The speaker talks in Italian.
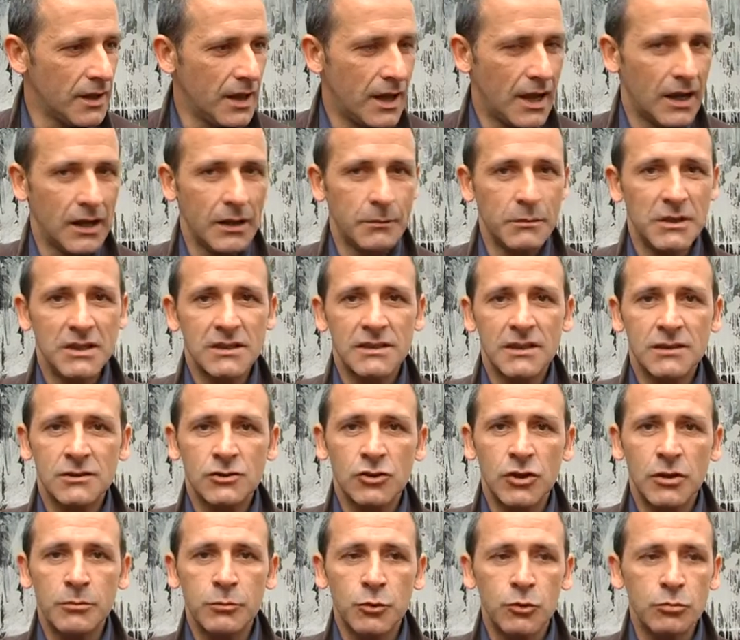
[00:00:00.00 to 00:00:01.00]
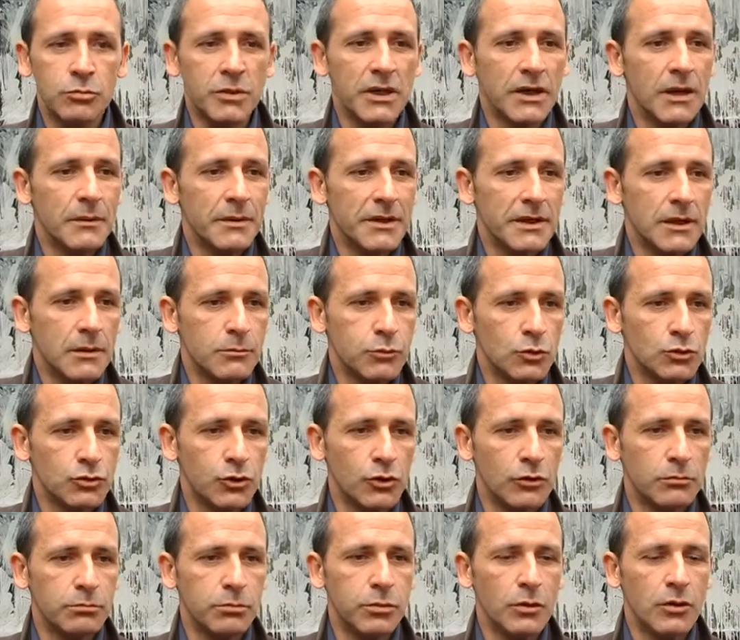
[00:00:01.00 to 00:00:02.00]
all'amministrazione pubblica perché
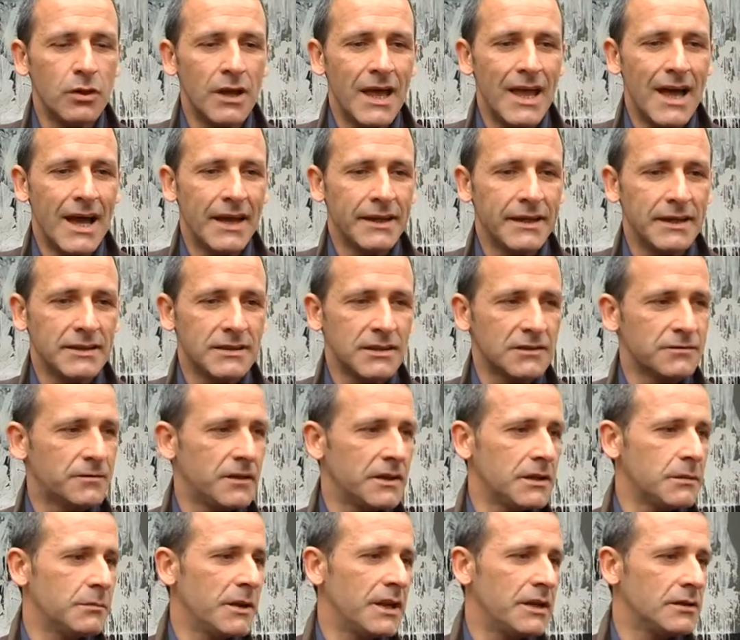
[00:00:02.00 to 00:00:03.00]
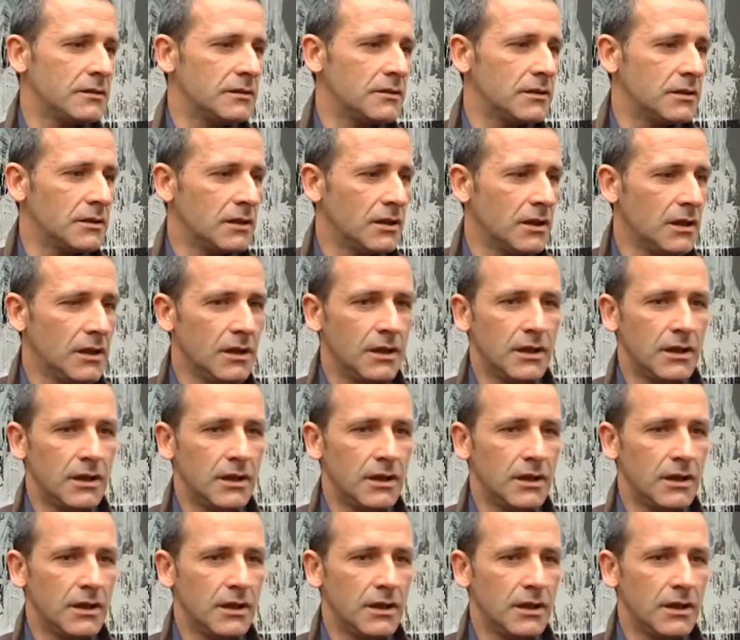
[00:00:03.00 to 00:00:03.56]
purtroppo anche i trasferimenti